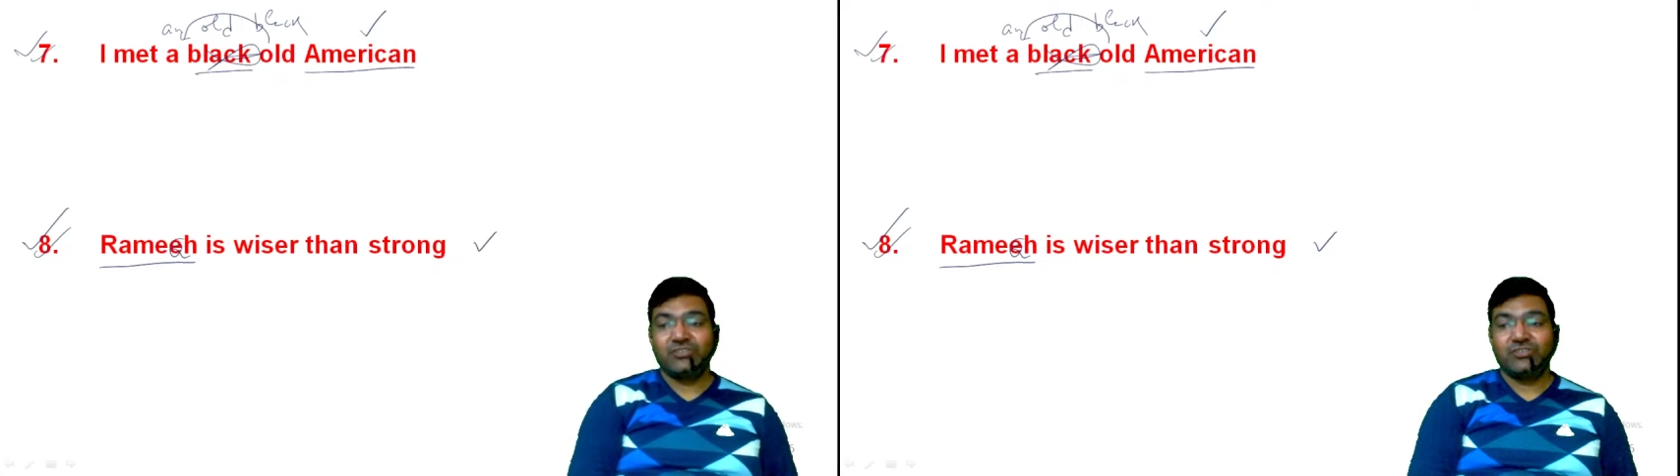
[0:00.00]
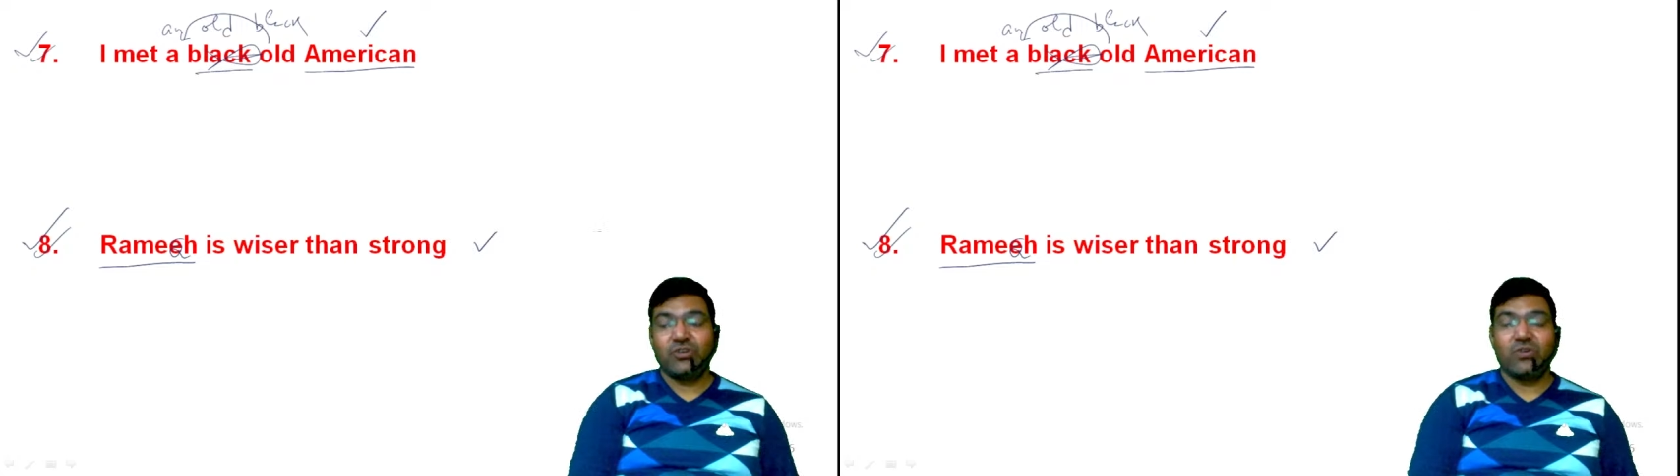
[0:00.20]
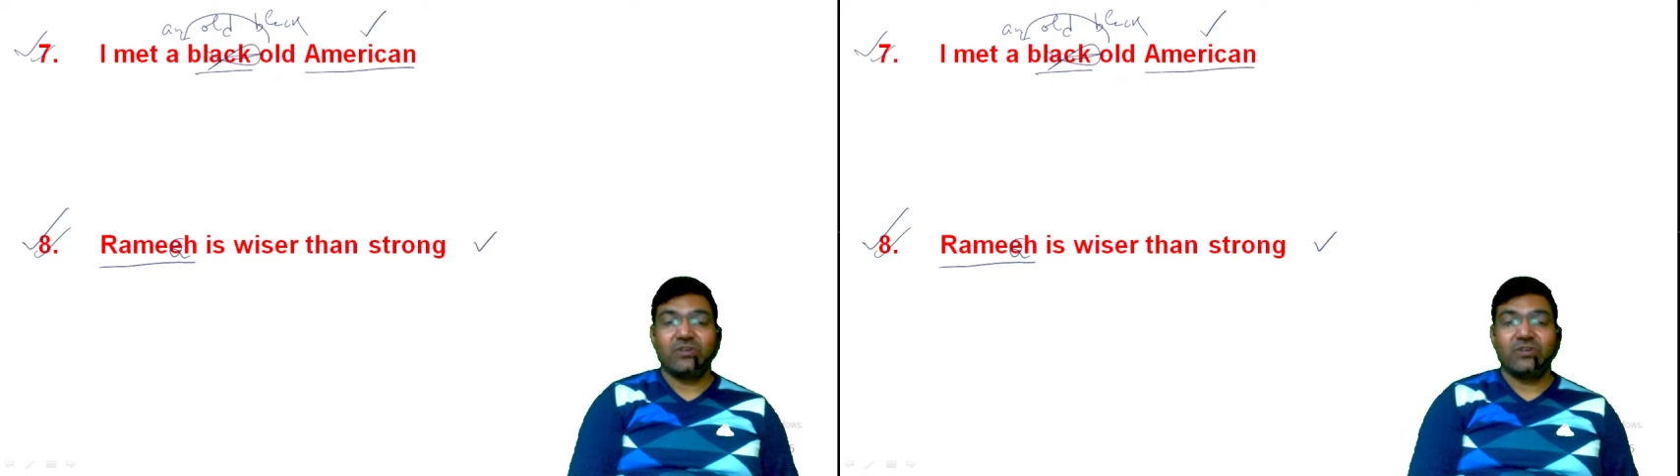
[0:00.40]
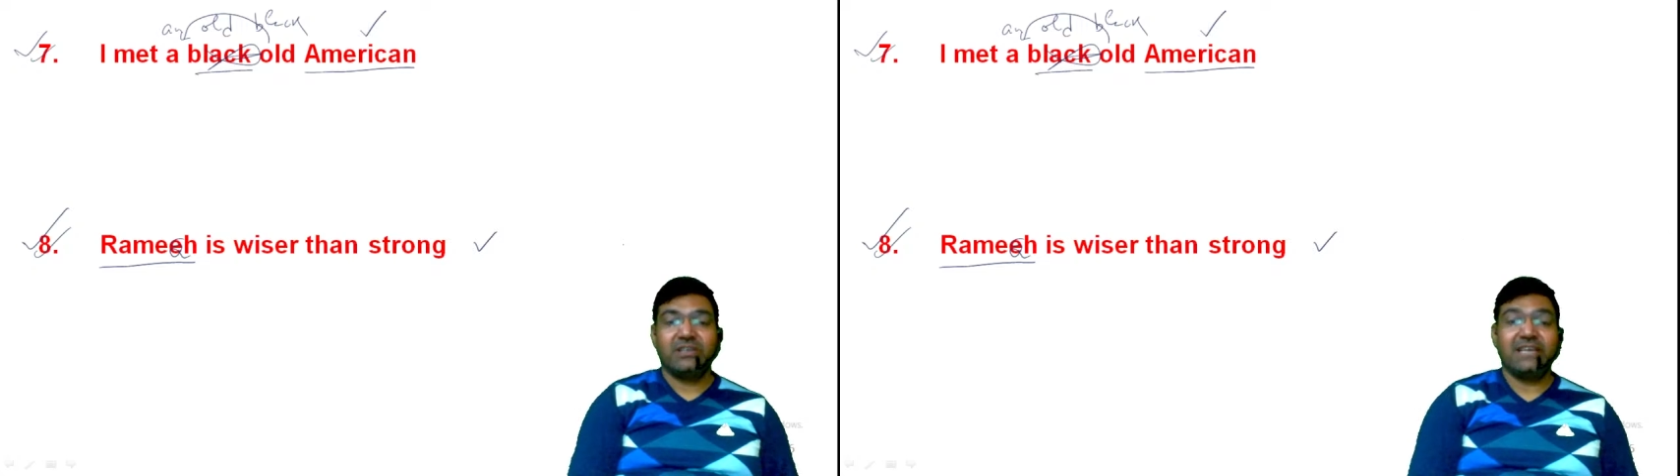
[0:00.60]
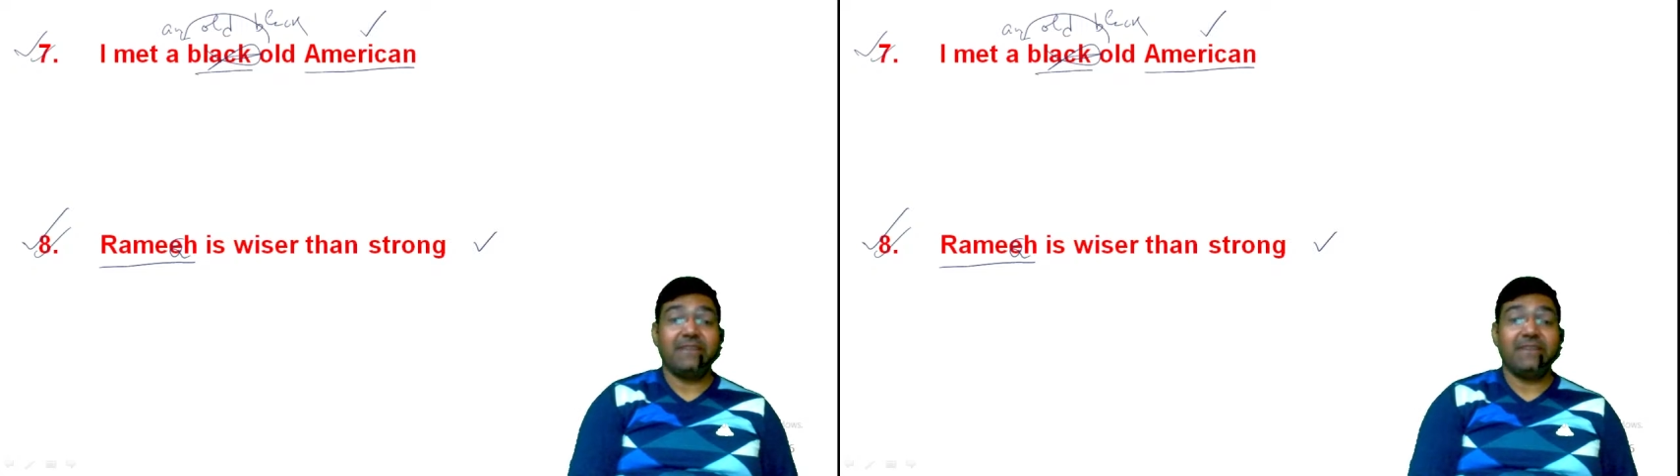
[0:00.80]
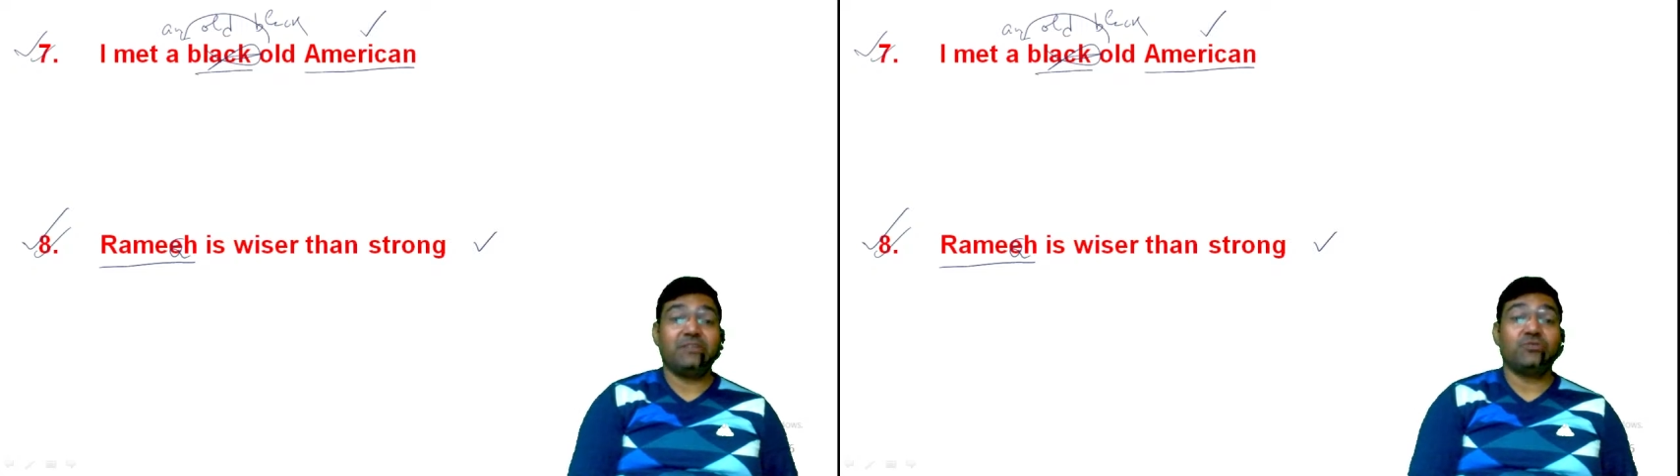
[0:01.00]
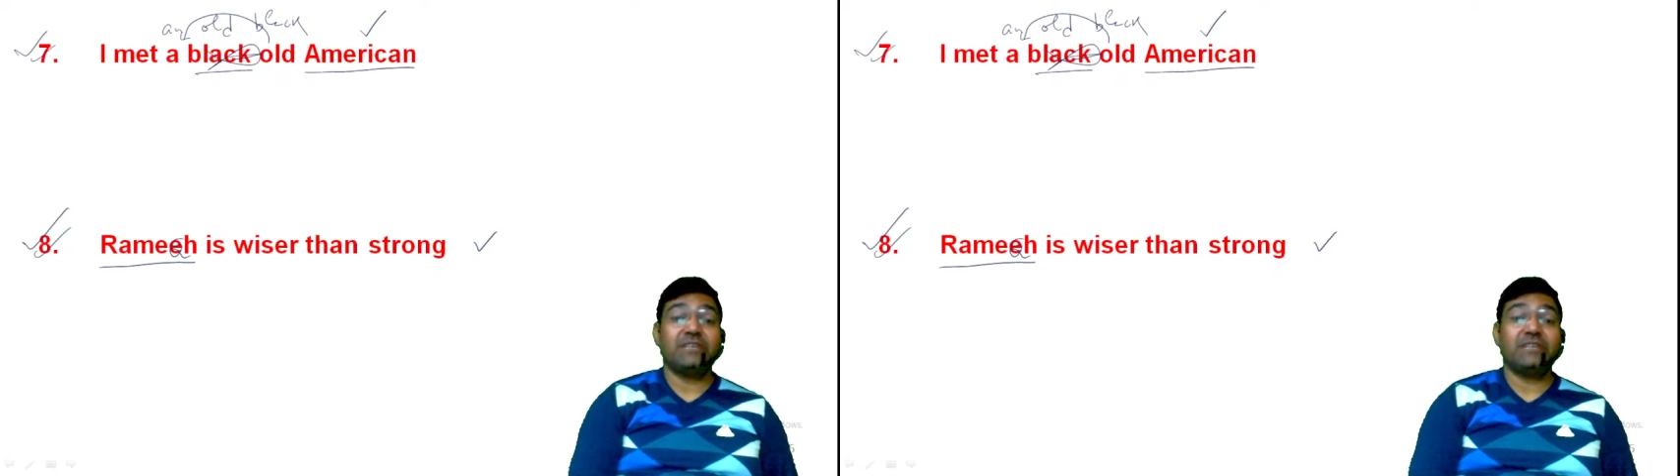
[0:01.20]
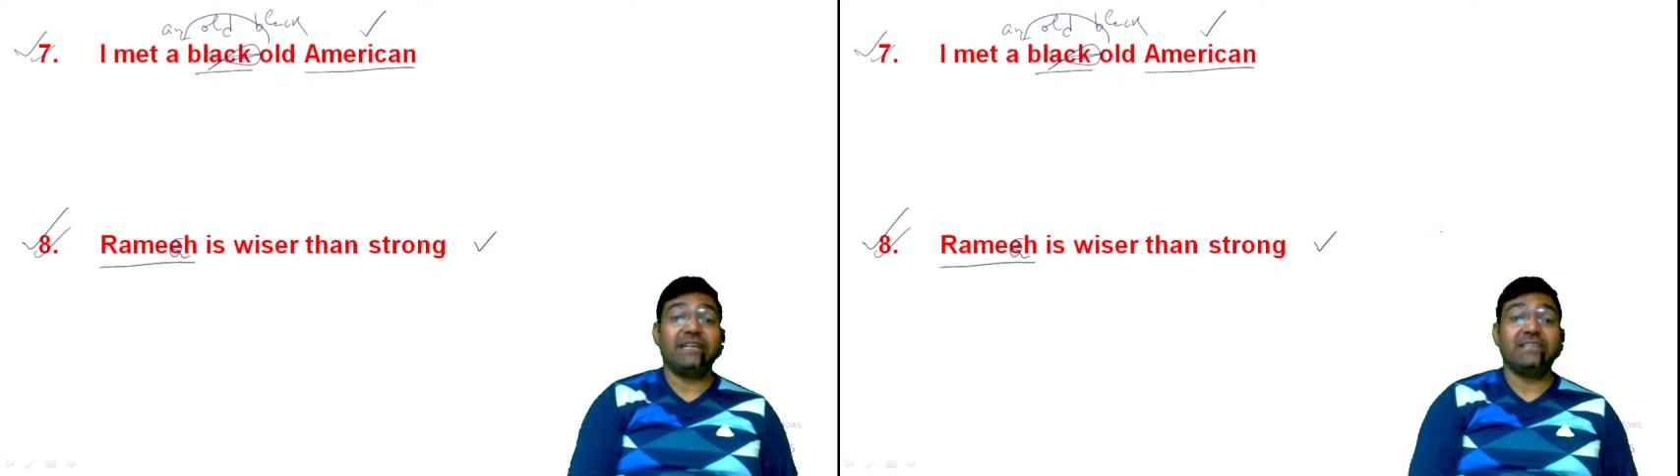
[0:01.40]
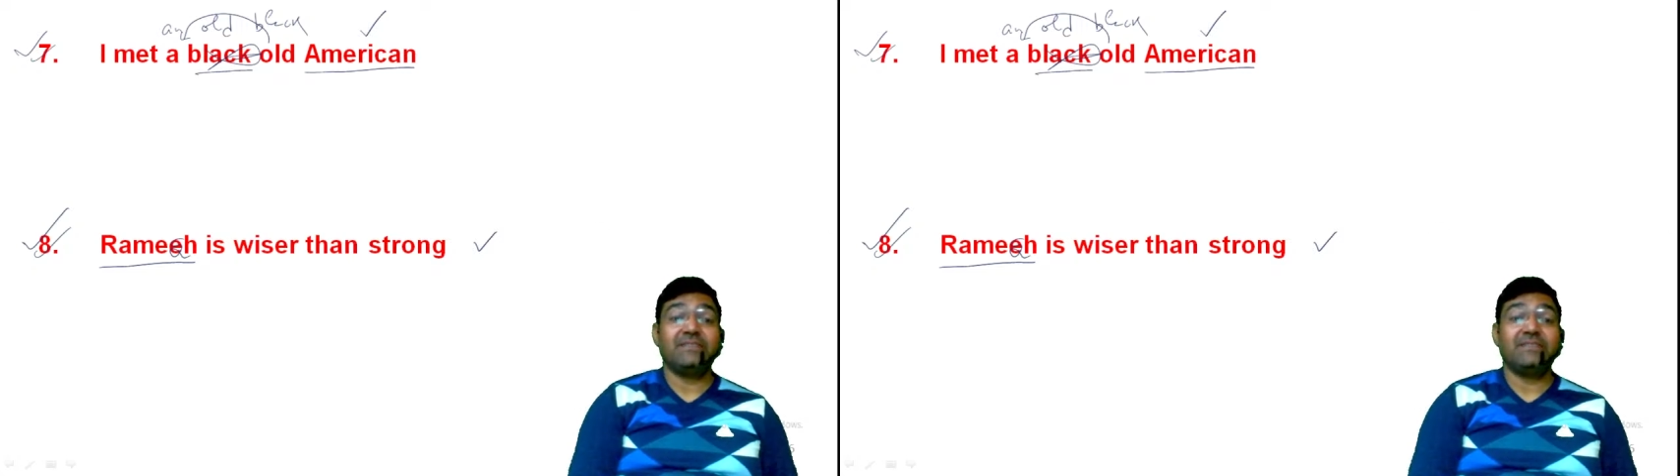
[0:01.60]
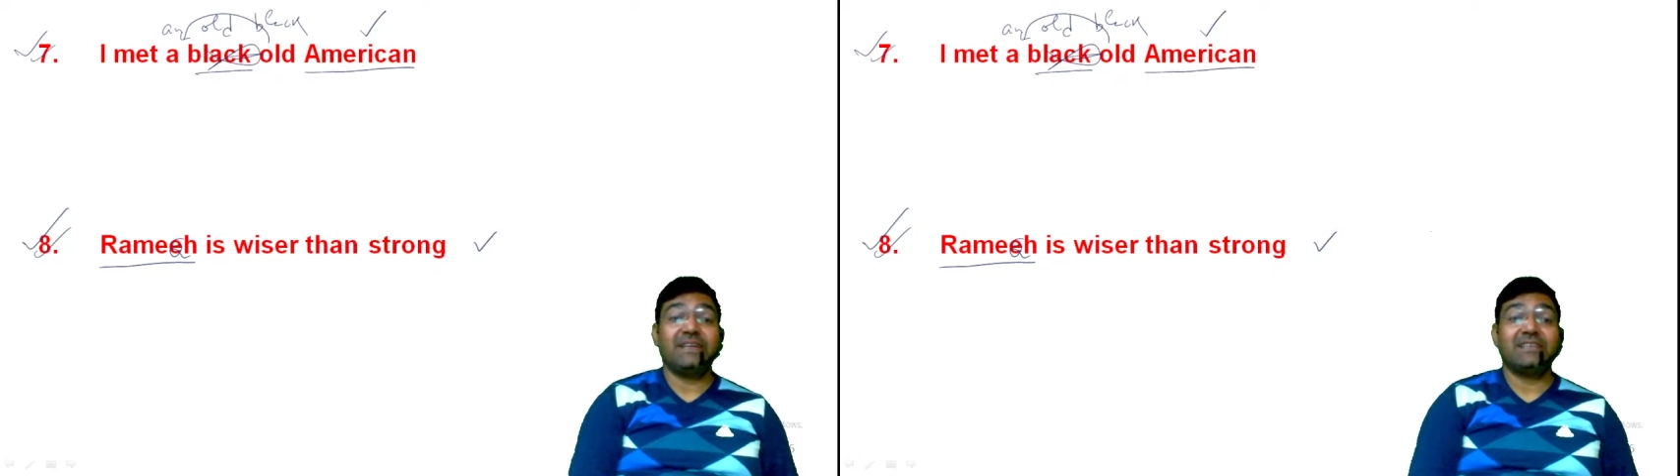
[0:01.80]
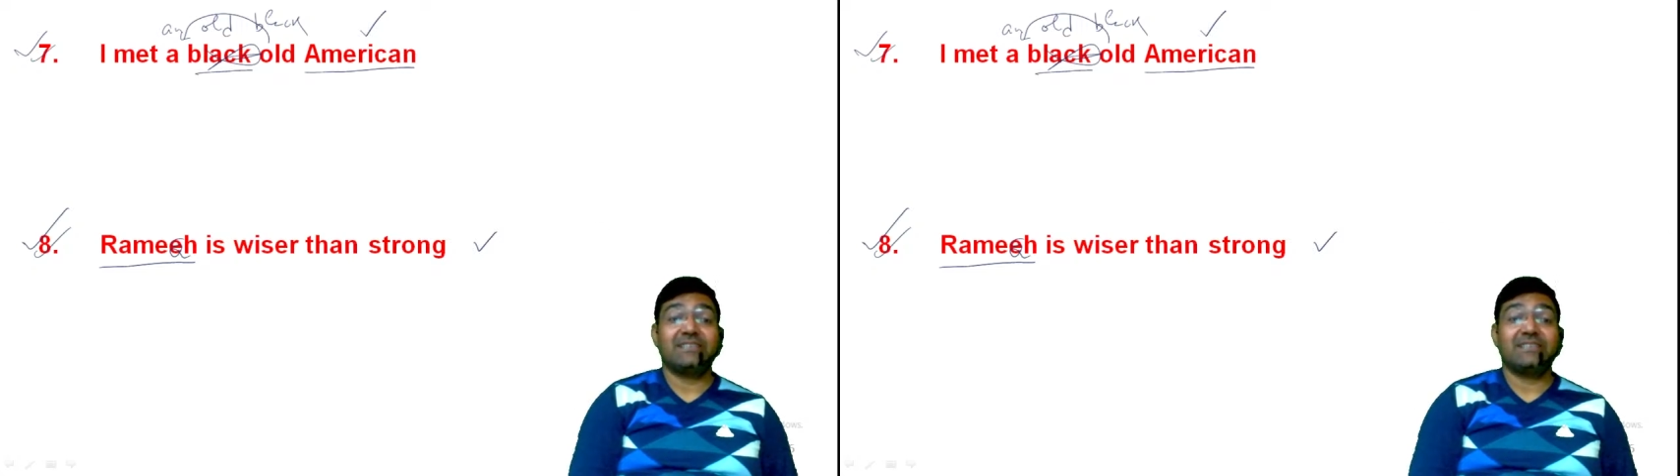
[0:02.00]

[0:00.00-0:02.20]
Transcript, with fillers: स्ट्रॉन्ग क्या ये बच्चों सेंटेंस हमारा